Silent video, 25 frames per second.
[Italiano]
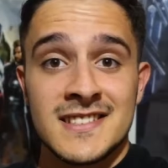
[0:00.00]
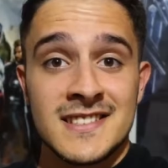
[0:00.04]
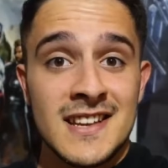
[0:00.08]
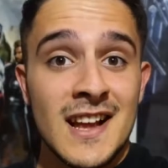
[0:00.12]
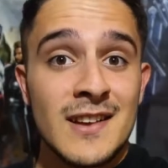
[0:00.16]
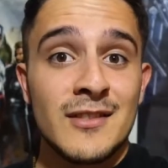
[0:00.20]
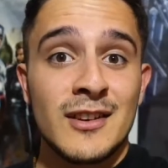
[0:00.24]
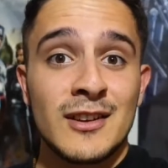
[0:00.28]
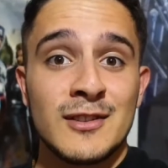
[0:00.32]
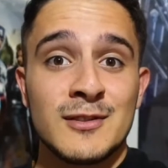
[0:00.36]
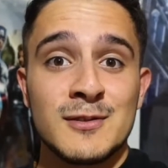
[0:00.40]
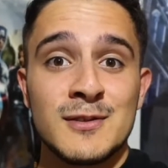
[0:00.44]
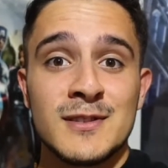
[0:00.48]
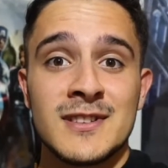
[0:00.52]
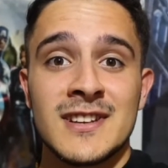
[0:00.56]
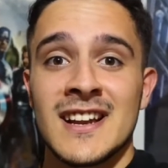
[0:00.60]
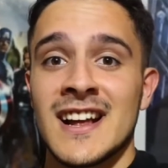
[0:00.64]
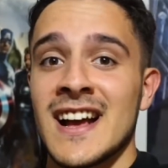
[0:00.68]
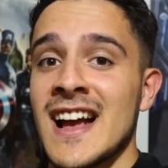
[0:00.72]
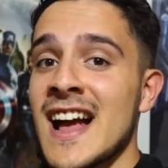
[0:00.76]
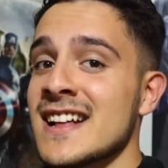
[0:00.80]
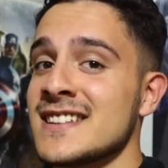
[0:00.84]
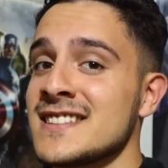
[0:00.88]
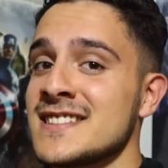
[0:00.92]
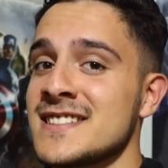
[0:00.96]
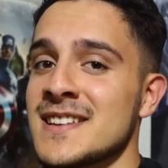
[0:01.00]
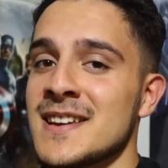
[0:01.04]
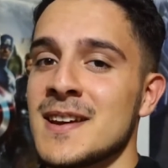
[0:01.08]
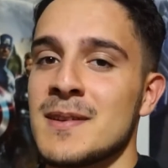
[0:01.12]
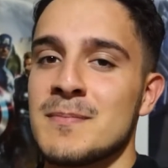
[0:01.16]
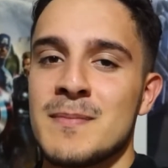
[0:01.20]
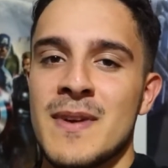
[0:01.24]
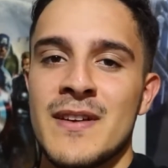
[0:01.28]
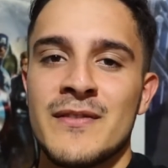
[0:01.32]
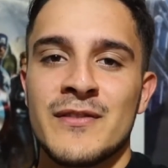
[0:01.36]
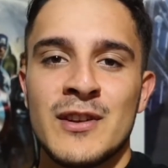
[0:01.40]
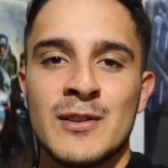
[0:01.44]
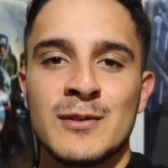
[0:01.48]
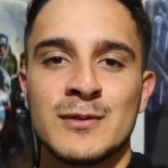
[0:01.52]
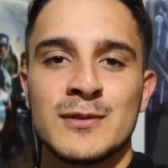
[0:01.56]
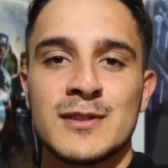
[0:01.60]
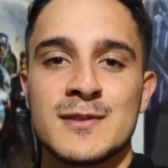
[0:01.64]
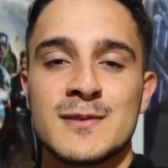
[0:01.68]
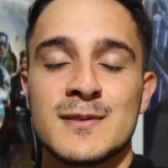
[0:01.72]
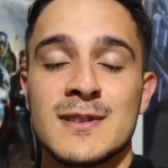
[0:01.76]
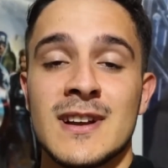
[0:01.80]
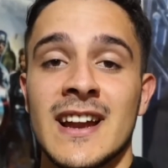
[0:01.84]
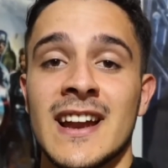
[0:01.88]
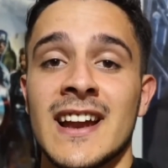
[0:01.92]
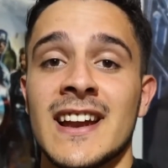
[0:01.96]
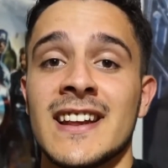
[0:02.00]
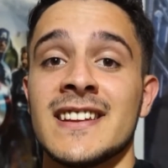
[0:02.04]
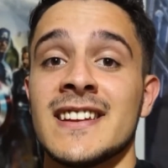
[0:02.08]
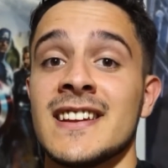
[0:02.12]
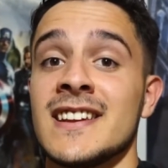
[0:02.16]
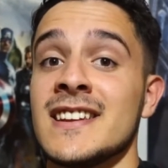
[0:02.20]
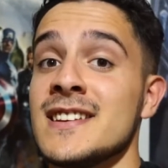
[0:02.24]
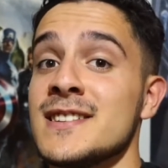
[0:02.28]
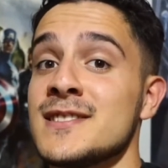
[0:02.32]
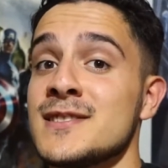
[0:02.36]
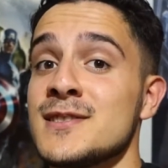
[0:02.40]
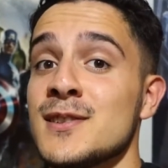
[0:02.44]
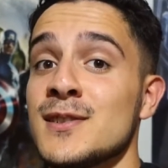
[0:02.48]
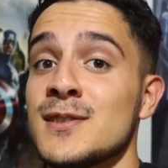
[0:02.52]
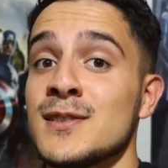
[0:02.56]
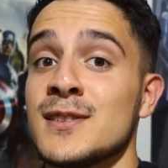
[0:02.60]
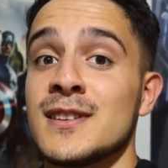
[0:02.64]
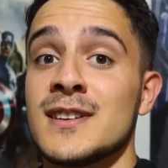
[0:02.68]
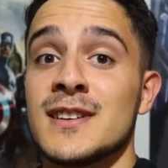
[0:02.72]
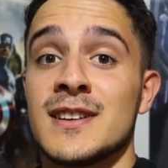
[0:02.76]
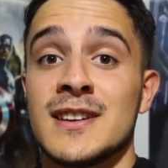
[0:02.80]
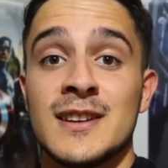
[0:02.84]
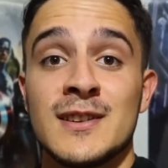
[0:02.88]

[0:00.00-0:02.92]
Salve a tutti ragazzi e benvenuti sul canale di Elysion,